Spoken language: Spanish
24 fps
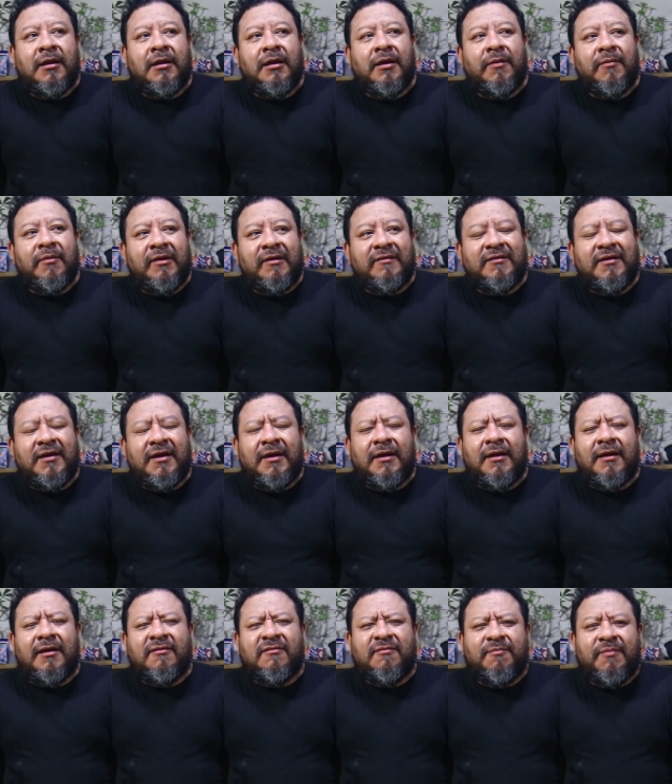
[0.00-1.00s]
La verdad es
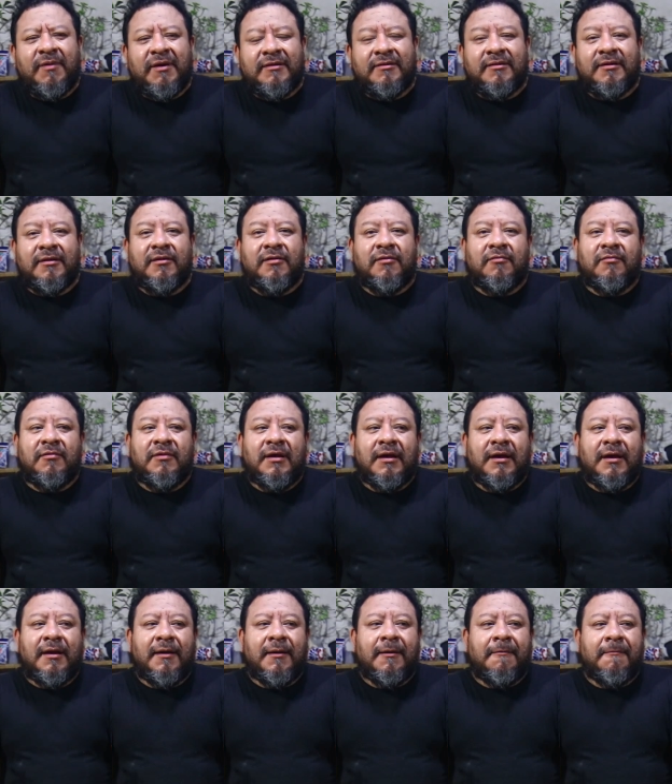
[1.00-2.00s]
que es parte de
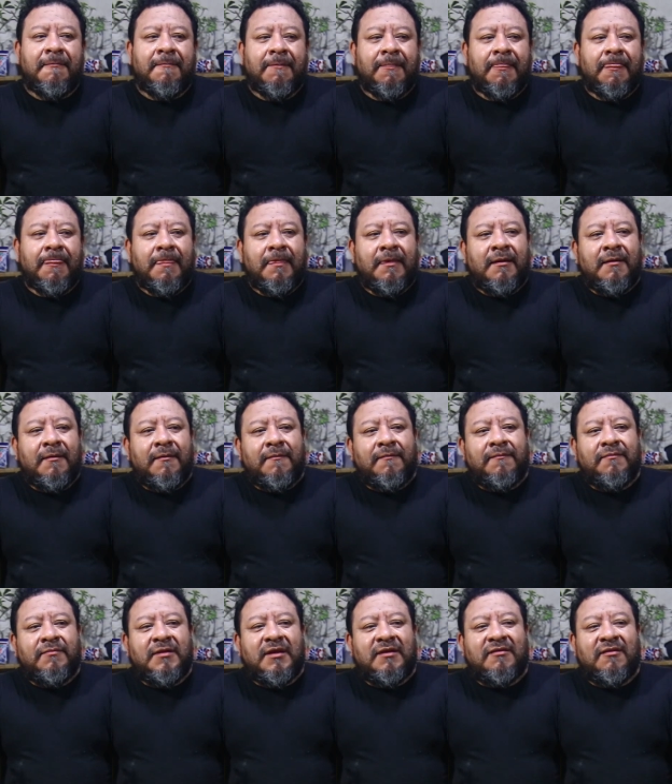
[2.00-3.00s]
una
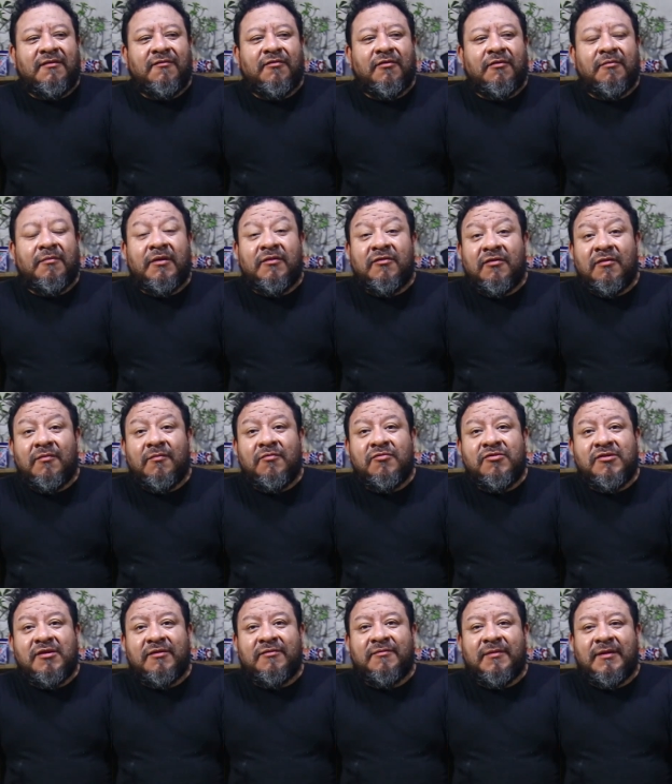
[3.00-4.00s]
desinformación
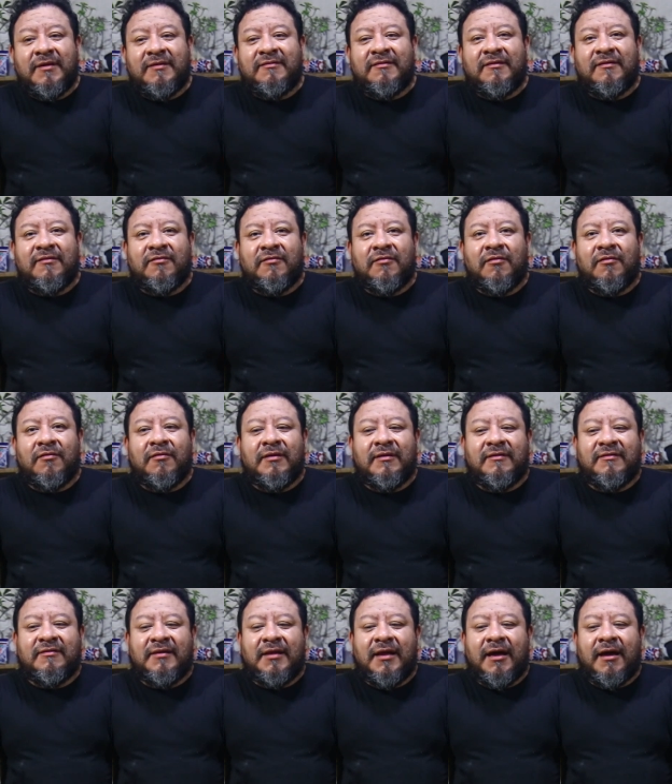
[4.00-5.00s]
muchas veces, ¿no?
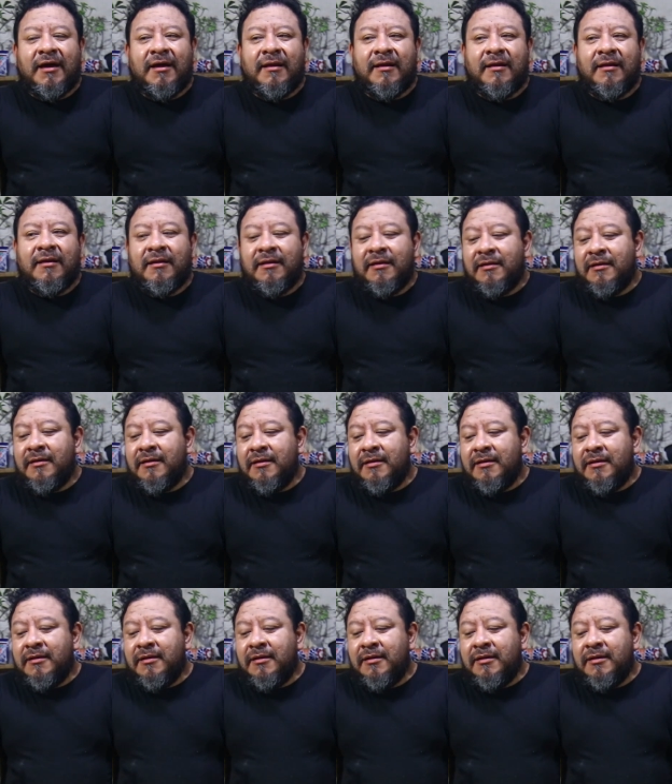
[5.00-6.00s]
Estar
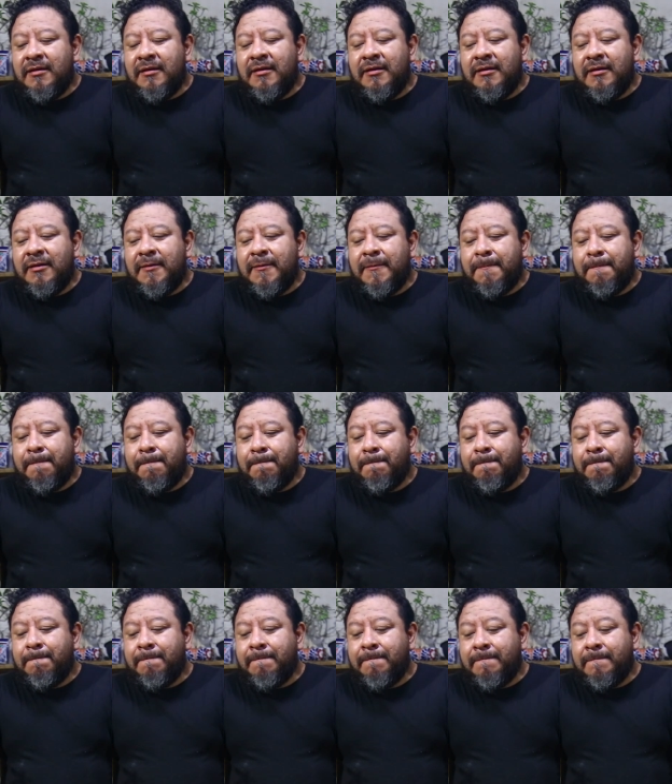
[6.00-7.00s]
eh,
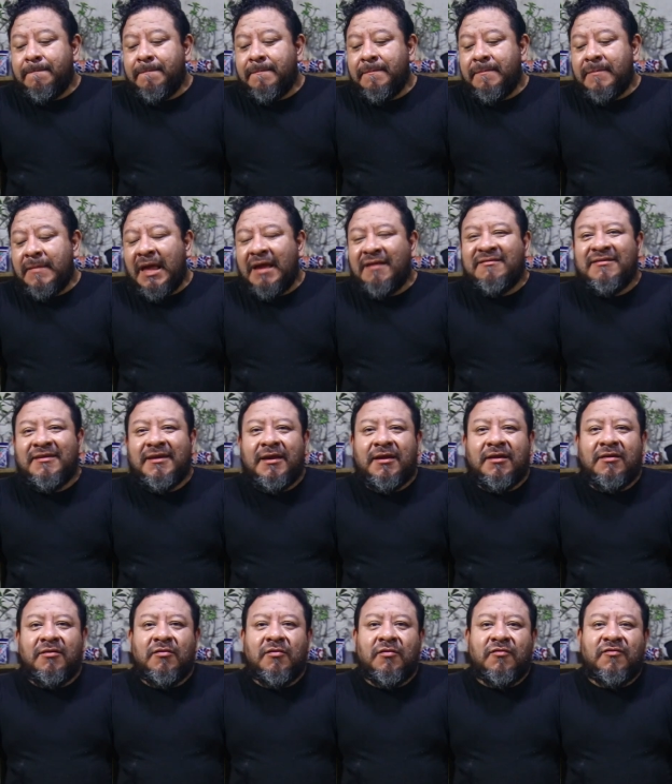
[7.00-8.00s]

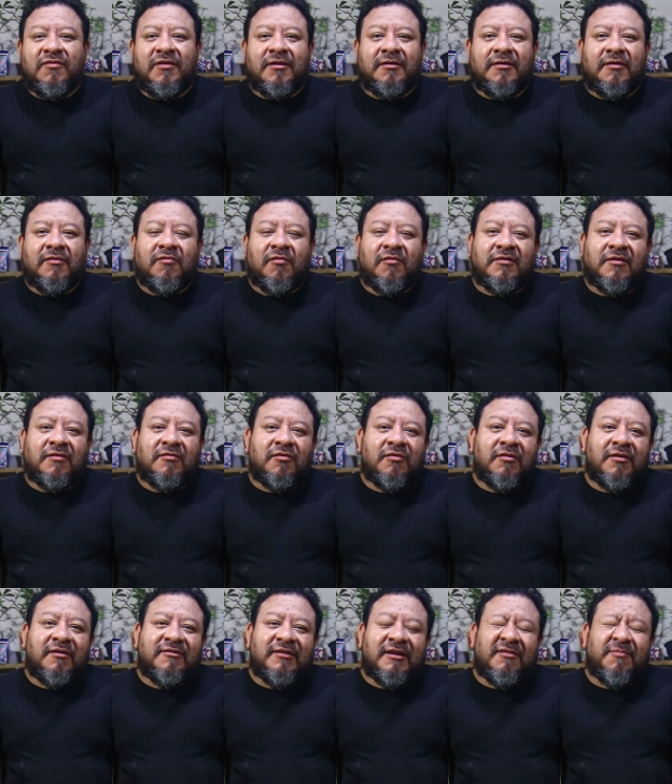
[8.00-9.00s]
haciendo ciertas cosas
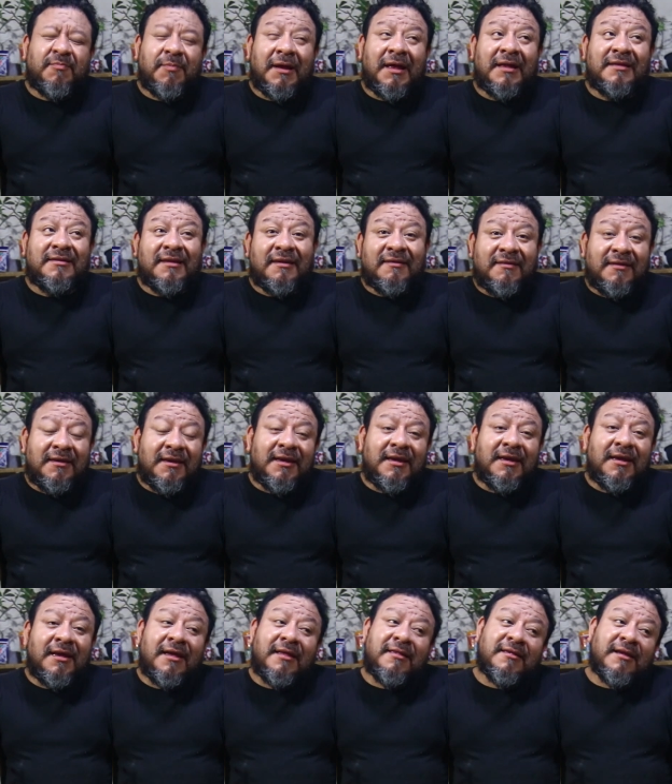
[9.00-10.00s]
con esas plantas.
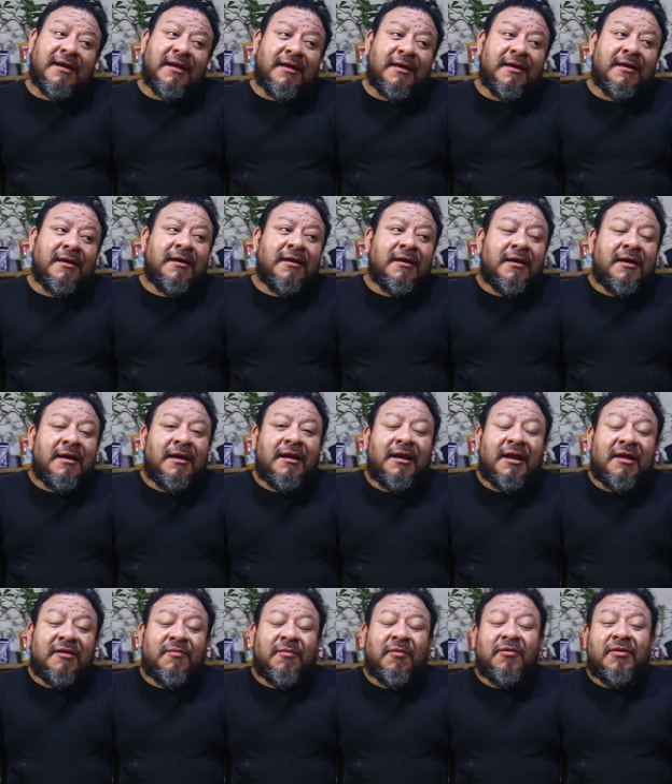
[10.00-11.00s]
Sí, entre
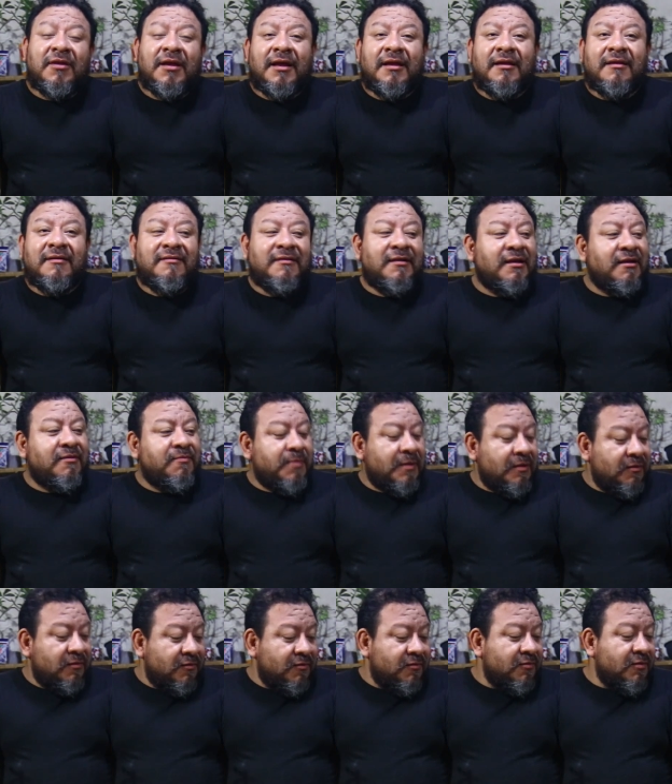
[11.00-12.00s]
las bondades y las
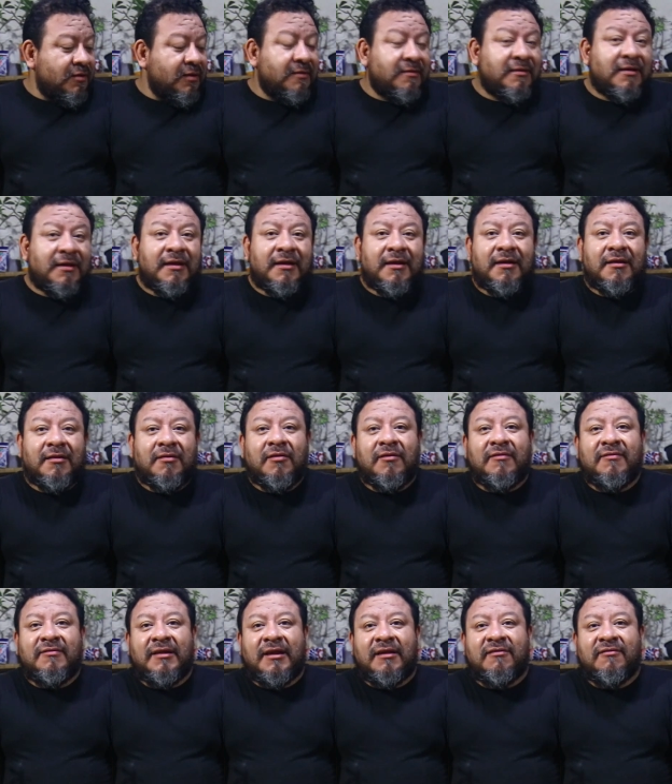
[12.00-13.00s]
preciosuras de
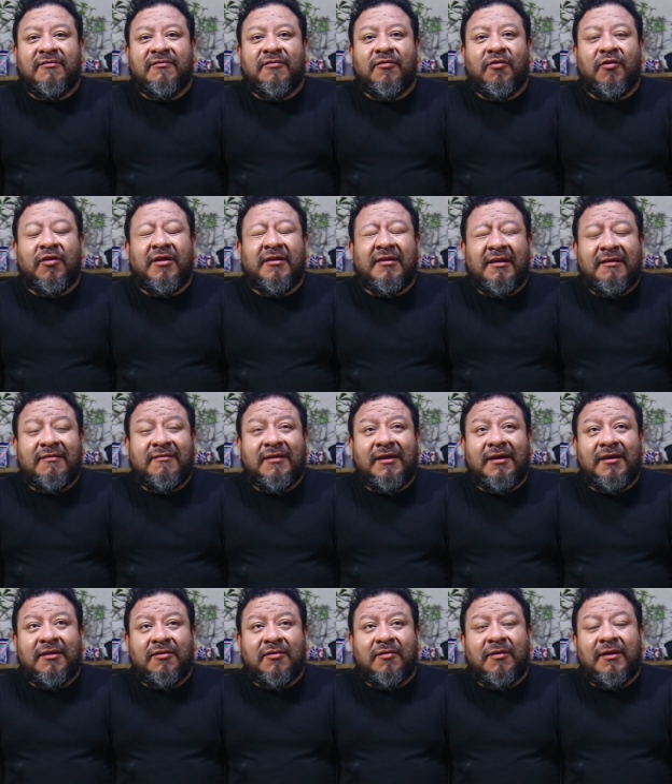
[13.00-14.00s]
nuestras flores de
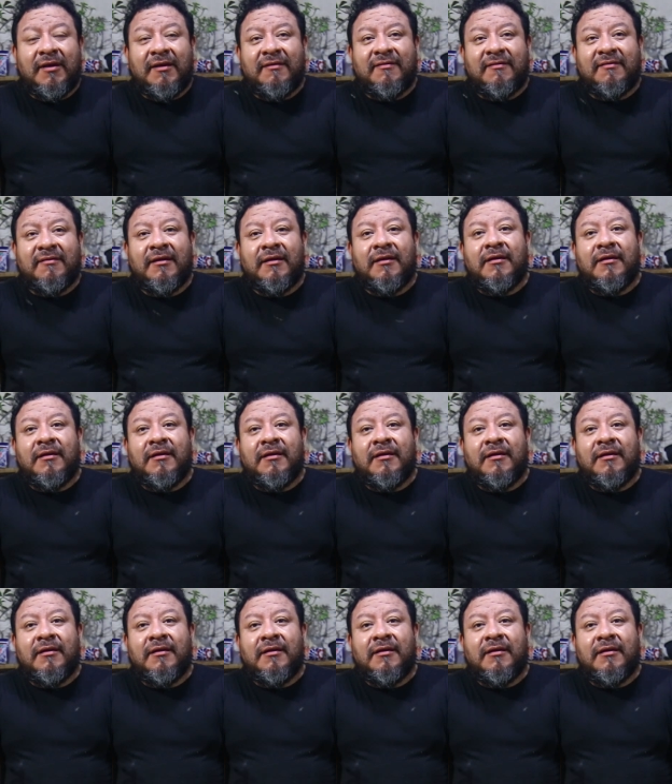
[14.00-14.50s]
desierto es